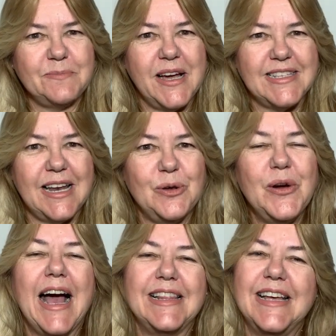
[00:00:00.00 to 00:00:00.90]
mais
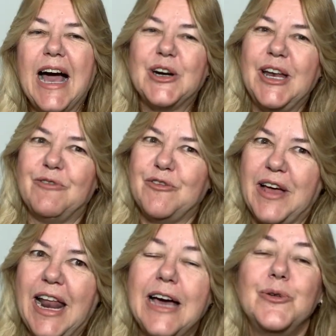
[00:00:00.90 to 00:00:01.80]
alongadas. Agora eu vou
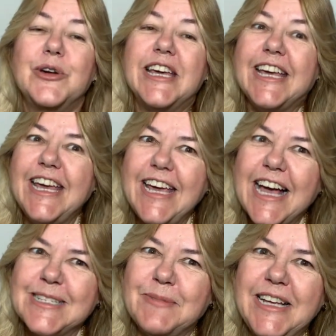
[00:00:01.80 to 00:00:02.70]
falar o que
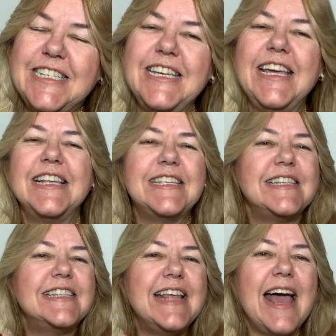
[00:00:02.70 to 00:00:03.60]
as baixinhas
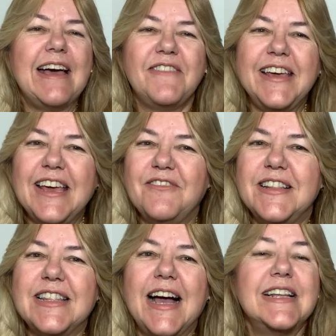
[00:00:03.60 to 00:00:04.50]
devem
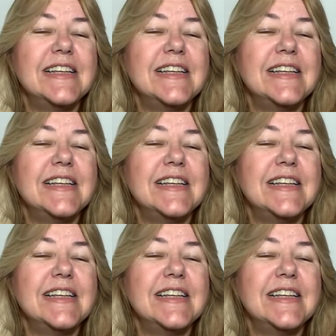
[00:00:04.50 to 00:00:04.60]
evitar